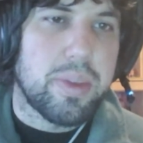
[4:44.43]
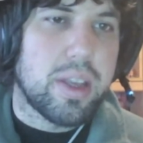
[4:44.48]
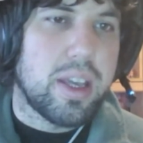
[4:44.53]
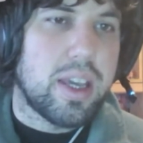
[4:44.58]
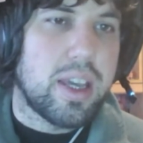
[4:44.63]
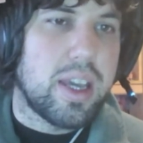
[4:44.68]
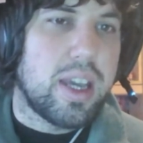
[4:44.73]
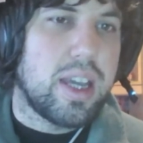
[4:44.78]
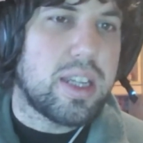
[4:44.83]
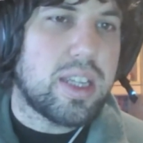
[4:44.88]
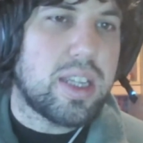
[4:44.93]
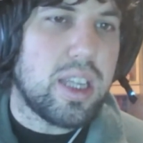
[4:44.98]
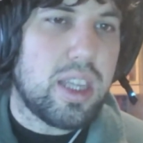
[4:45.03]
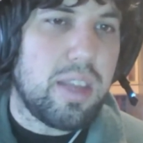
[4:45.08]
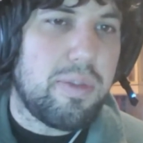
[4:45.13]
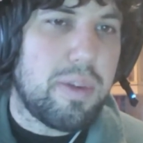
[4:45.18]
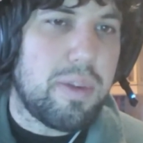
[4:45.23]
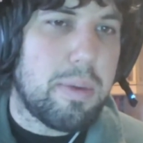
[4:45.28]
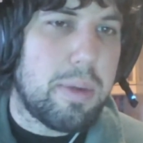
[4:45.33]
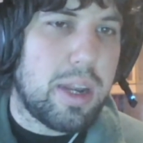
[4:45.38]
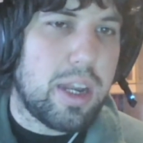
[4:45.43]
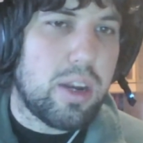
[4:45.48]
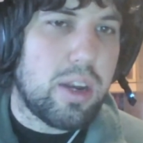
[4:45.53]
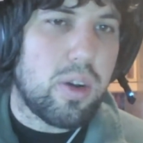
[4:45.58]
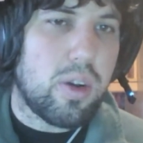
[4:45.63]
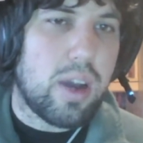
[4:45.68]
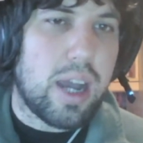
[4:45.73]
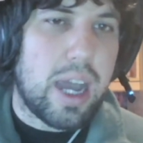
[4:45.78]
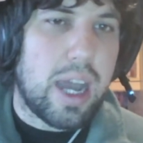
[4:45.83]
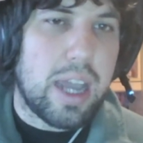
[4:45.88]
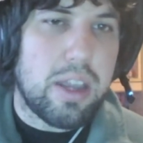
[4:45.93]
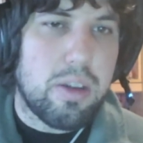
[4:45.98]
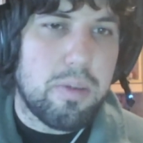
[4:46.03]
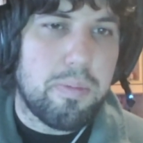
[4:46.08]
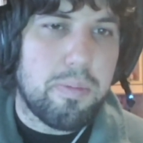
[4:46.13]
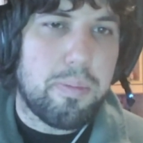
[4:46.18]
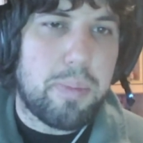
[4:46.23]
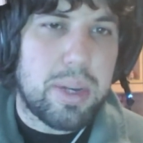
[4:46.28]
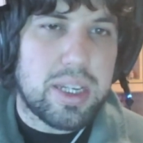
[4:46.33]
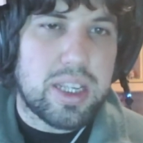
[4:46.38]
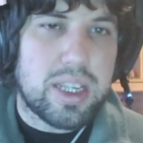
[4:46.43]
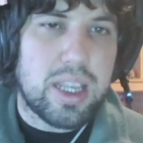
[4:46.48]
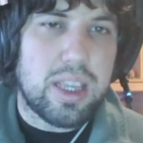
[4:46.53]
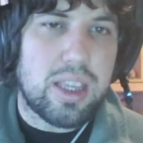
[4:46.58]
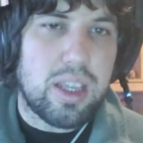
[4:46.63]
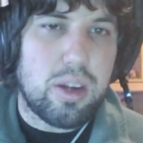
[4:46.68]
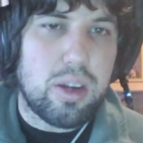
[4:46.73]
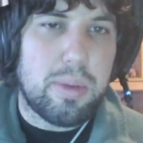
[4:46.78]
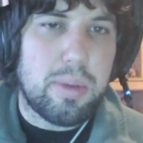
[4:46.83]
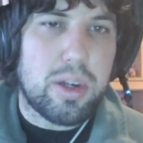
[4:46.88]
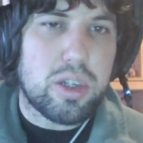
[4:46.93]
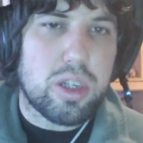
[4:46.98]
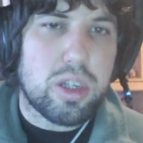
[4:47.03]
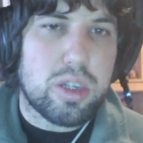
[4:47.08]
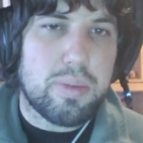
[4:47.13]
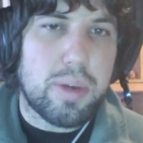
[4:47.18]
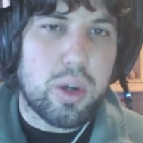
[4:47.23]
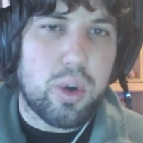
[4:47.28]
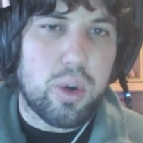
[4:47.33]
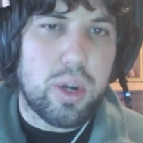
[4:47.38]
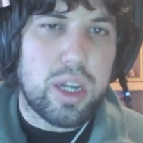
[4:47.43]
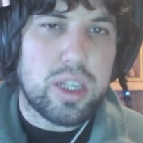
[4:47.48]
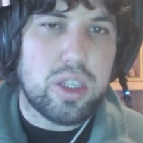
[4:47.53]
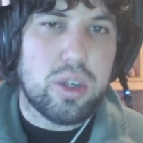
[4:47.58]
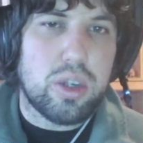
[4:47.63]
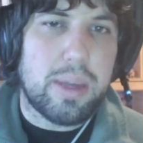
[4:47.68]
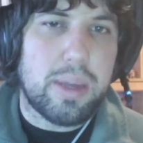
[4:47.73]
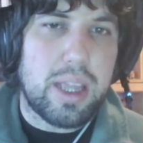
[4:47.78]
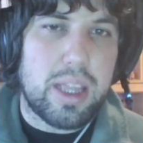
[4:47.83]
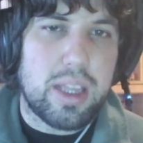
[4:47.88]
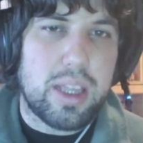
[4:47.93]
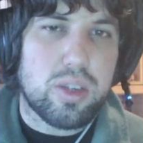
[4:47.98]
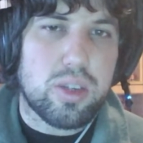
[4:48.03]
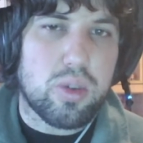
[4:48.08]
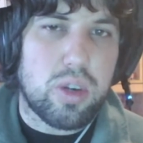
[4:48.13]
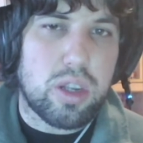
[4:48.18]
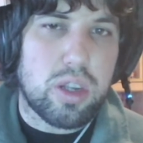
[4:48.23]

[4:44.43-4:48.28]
El 7 de febrero, Ion presenta numerosas mejoras y novedades con la